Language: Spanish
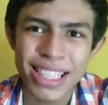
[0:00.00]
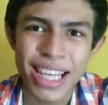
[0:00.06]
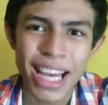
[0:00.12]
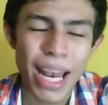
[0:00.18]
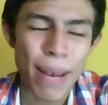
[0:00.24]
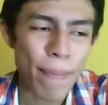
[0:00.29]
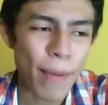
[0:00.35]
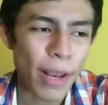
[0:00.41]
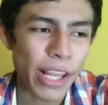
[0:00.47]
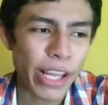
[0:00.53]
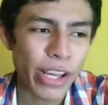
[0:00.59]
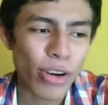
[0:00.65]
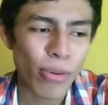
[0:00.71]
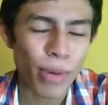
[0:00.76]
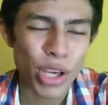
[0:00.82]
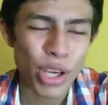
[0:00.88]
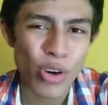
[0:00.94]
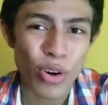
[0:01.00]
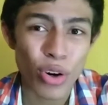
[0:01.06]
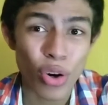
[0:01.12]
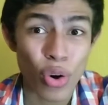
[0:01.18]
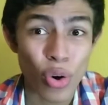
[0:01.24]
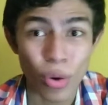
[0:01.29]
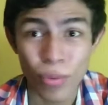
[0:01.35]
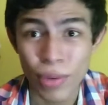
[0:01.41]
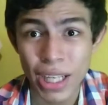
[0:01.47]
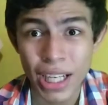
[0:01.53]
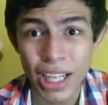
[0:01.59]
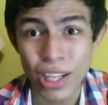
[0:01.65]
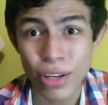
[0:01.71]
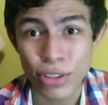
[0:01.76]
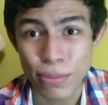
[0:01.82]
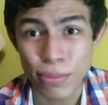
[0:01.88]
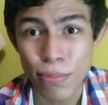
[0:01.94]
el peligro mayor no viene de
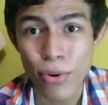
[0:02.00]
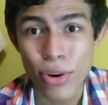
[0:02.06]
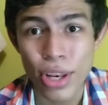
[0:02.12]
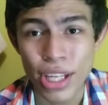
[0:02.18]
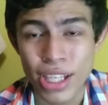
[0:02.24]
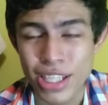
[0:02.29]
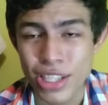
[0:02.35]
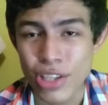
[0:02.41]
los bullings,